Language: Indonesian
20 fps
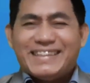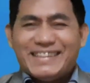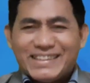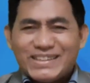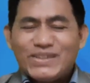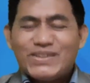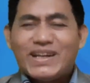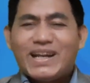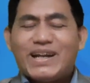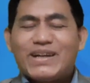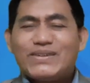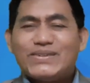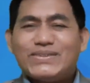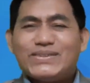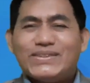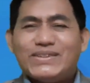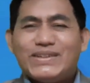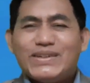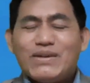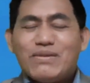Saudaraku,
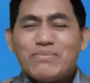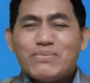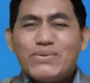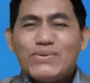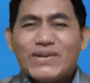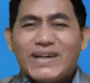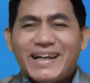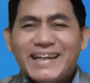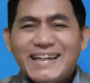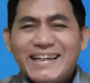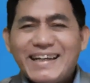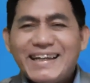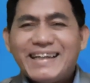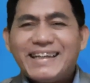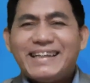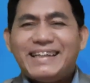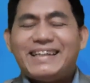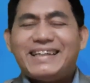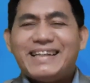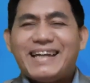bukankah
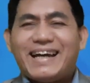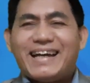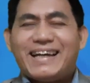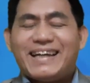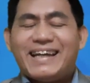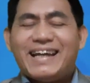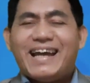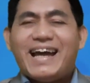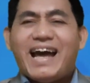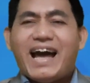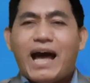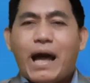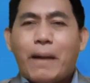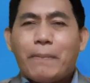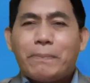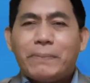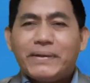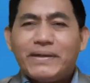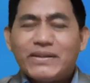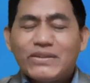indah
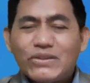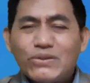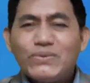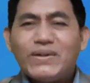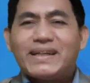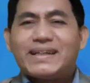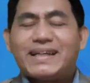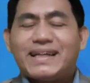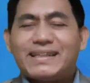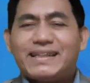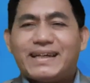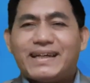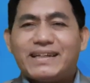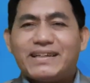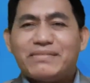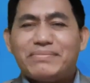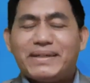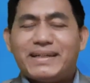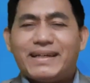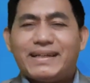apa yang Tuhan katakan
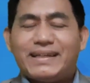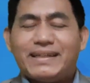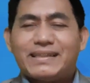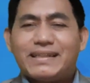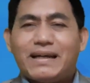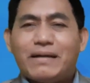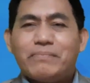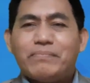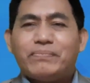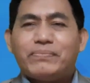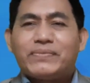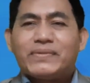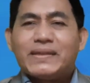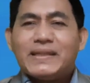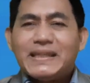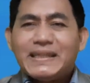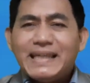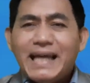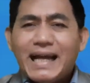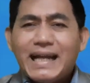kepada kita?
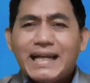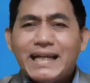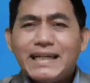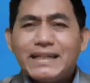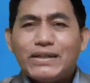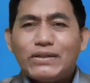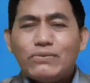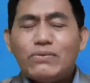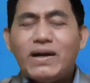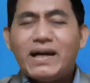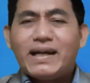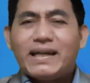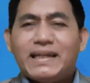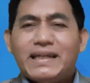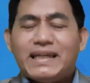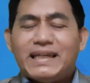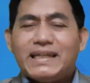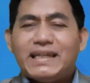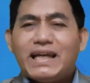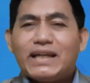Yang kedua,
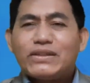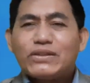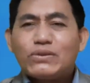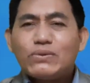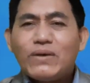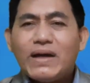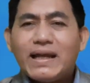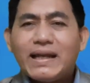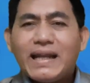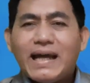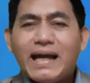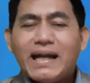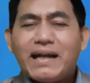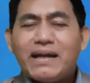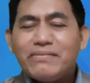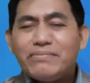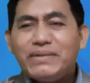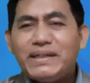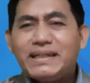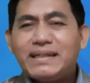yang Tuhan
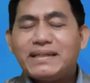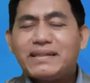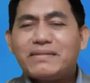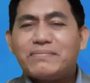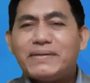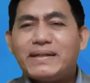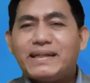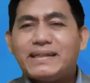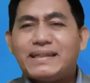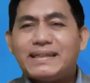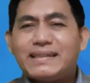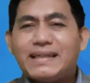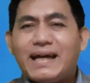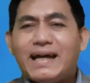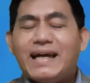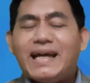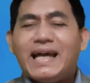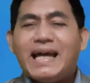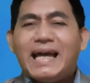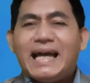akan berikan kepada kita,
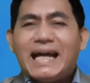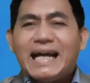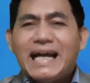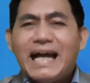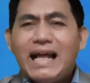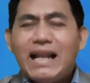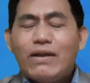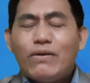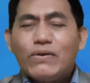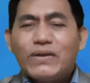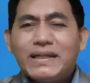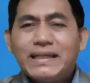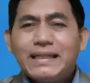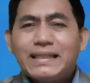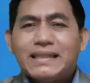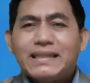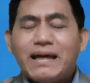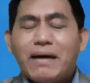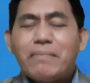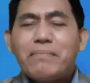kalau
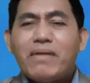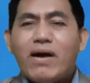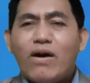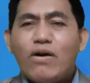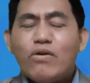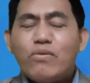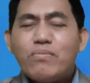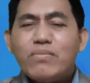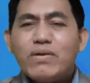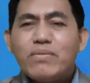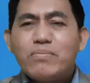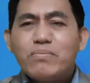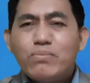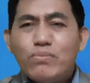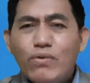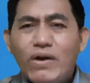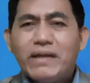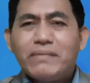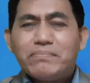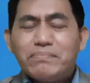kita mau
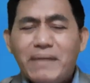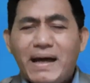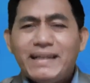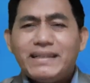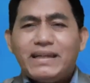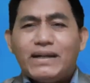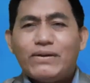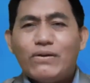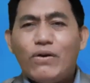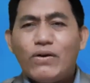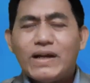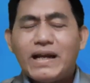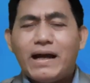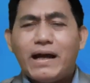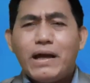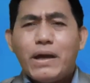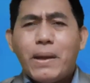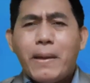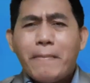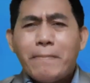membuat banyak orang
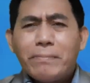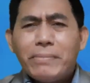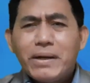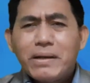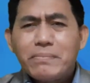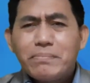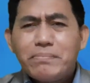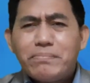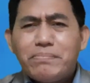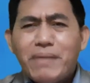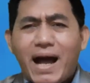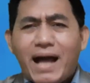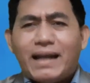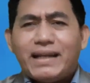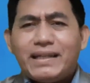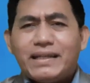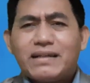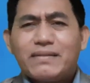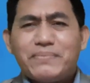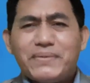
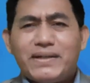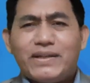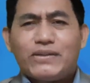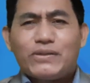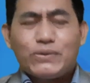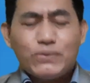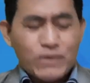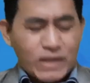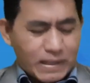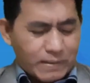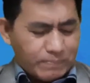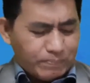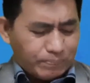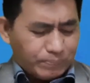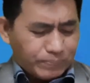berpaling kepada Tuhan.